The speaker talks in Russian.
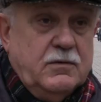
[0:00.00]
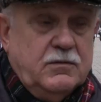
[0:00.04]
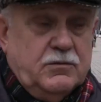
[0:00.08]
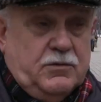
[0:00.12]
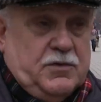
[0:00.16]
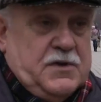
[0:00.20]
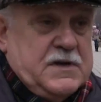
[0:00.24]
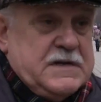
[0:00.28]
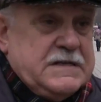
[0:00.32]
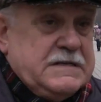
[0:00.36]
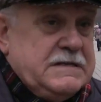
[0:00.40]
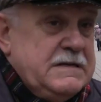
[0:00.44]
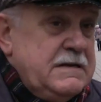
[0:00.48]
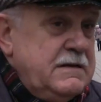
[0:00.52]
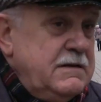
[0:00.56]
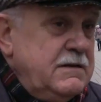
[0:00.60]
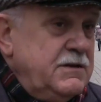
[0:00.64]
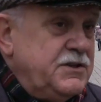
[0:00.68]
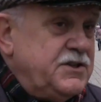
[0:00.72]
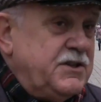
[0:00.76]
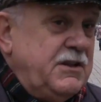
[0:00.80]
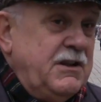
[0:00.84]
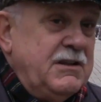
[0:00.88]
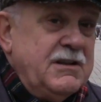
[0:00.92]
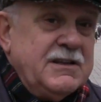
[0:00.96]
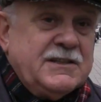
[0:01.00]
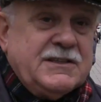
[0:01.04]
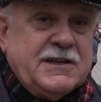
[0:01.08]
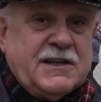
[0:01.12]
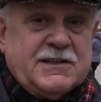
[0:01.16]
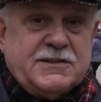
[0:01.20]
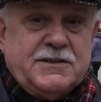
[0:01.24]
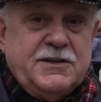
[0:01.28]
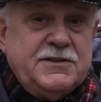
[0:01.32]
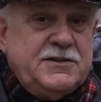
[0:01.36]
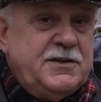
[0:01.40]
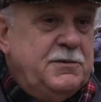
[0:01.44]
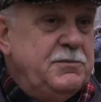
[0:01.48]
Ну, если члены
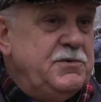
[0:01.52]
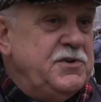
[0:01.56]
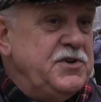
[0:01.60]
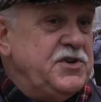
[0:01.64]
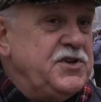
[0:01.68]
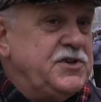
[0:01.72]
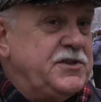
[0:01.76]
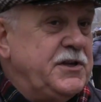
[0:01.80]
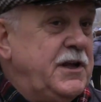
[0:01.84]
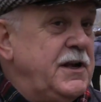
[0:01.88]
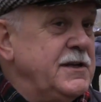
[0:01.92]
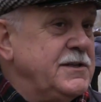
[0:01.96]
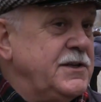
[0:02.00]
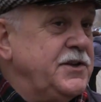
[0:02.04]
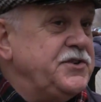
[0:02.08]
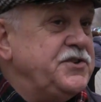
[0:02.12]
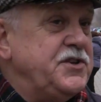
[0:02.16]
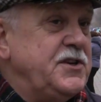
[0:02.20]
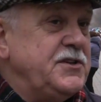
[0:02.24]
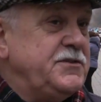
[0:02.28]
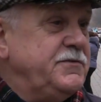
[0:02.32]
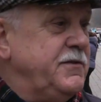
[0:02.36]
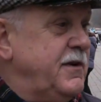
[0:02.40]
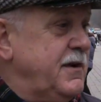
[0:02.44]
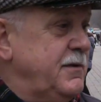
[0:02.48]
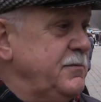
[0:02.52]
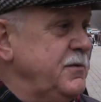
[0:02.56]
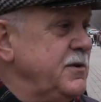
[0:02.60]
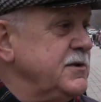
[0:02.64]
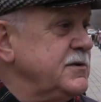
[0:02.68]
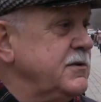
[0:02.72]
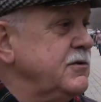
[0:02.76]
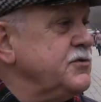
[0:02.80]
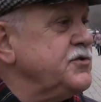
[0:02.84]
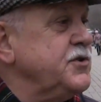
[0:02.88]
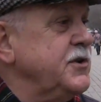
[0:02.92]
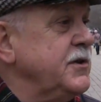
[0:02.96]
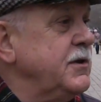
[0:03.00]
царской семьи считали за честь в армии
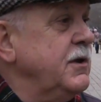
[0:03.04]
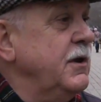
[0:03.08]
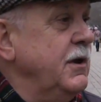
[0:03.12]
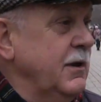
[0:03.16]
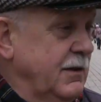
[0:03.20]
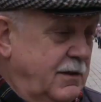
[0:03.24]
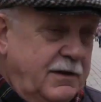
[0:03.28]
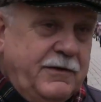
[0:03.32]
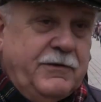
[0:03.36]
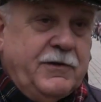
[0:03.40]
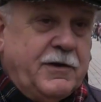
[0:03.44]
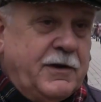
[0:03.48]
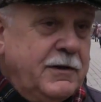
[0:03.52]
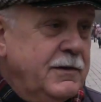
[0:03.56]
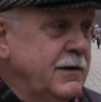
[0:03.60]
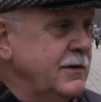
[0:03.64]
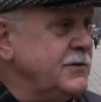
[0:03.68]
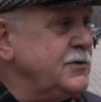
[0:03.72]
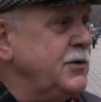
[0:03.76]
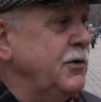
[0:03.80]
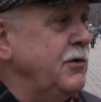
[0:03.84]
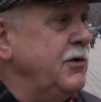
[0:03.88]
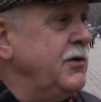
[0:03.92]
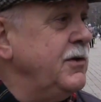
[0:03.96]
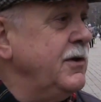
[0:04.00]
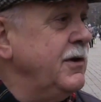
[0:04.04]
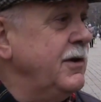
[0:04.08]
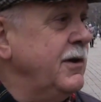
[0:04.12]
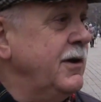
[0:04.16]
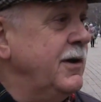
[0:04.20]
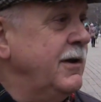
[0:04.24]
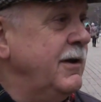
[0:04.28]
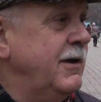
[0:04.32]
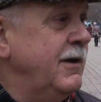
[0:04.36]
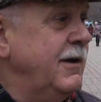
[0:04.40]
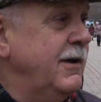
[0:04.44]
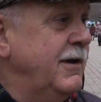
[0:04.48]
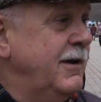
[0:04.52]
служить, наверное, стоит.
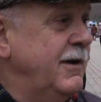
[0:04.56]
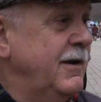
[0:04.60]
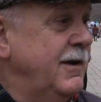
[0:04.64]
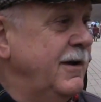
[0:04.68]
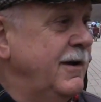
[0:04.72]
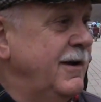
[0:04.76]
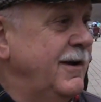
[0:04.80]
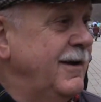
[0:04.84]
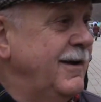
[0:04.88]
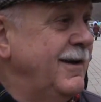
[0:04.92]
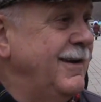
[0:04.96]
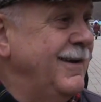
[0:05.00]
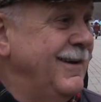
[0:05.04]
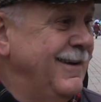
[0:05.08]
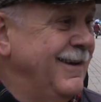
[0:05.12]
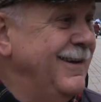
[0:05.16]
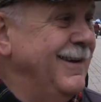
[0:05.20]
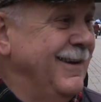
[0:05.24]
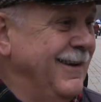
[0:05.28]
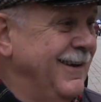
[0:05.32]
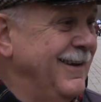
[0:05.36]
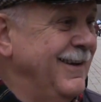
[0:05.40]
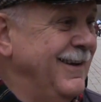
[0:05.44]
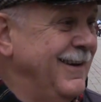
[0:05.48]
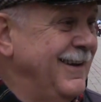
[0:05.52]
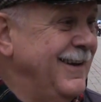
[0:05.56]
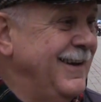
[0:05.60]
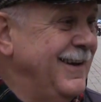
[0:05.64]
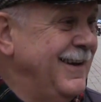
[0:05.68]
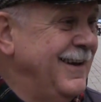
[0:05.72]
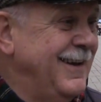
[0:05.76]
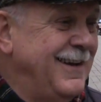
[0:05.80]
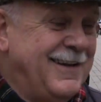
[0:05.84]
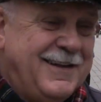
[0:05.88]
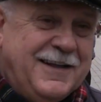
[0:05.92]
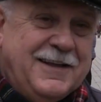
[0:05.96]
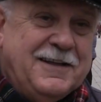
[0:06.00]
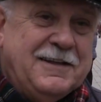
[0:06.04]
Ага.
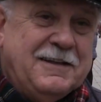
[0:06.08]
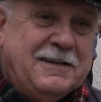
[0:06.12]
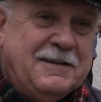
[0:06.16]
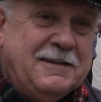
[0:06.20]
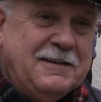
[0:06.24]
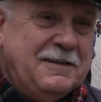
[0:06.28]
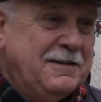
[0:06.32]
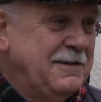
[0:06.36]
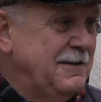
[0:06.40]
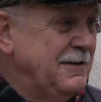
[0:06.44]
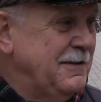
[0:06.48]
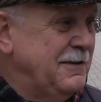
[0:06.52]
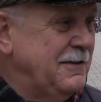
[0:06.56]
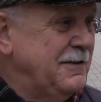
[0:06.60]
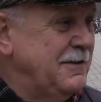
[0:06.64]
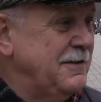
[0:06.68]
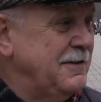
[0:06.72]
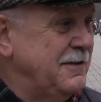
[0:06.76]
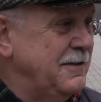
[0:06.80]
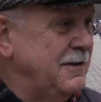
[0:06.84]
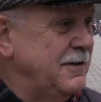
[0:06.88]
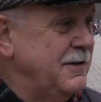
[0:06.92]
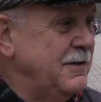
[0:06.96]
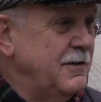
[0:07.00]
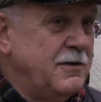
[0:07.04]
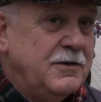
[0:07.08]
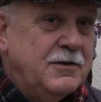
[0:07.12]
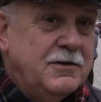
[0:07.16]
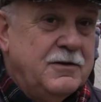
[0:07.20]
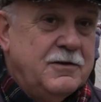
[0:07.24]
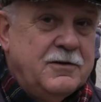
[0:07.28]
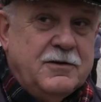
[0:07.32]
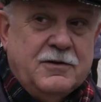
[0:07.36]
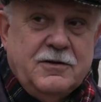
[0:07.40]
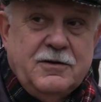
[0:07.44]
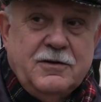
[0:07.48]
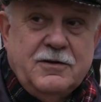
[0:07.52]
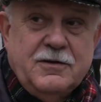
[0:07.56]
А сами почему тогда
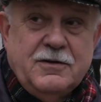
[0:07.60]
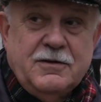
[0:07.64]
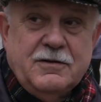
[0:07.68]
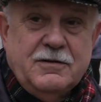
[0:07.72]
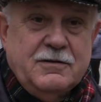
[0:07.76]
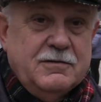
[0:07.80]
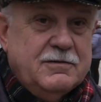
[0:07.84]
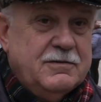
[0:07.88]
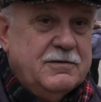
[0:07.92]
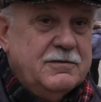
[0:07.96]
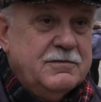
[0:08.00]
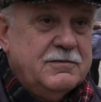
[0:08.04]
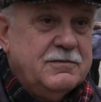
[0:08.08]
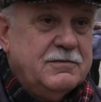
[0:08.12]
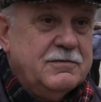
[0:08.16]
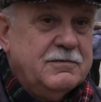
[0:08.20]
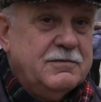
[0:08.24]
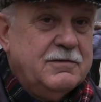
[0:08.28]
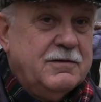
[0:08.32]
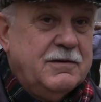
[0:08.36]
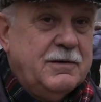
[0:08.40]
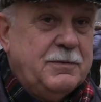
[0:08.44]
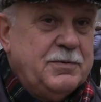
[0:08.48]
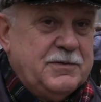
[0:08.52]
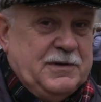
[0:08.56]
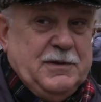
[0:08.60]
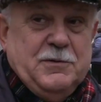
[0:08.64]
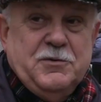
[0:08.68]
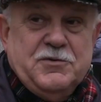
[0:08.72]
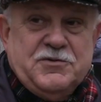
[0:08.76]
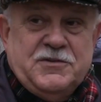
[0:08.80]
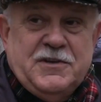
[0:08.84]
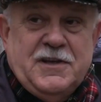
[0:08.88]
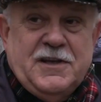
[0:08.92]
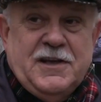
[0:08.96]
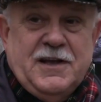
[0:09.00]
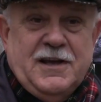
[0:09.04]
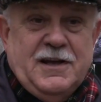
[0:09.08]
не пошли служить? Потому
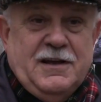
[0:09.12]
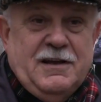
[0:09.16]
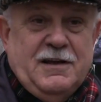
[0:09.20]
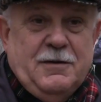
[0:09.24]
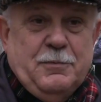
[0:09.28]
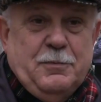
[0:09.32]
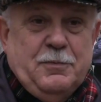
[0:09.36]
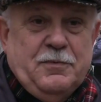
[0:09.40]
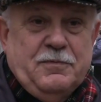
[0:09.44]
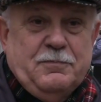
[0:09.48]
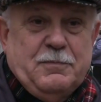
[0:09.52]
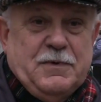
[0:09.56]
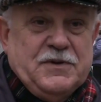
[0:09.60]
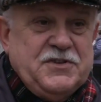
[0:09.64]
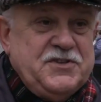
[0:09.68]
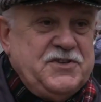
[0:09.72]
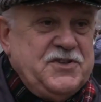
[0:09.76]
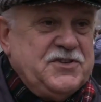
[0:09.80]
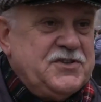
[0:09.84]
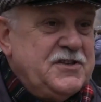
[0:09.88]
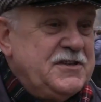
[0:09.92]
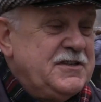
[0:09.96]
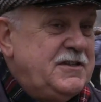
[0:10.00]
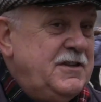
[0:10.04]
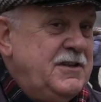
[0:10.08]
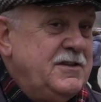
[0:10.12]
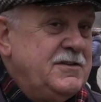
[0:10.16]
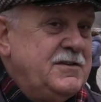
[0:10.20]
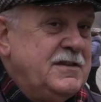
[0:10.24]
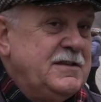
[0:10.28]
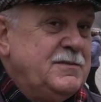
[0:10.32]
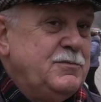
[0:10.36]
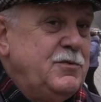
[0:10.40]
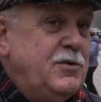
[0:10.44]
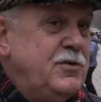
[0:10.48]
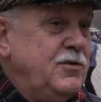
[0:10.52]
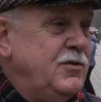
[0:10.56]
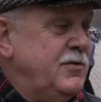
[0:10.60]
что я почти 6 лет за
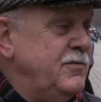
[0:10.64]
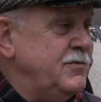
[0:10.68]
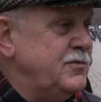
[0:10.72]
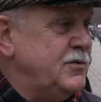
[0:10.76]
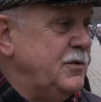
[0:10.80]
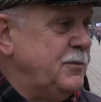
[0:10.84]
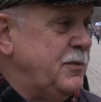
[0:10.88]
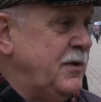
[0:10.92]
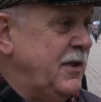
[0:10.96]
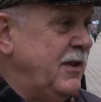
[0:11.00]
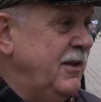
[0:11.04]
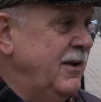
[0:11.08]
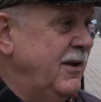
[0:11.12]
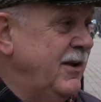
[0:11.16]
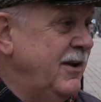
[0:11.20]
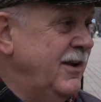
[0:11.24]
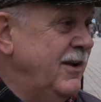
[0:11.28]
сборную выступал.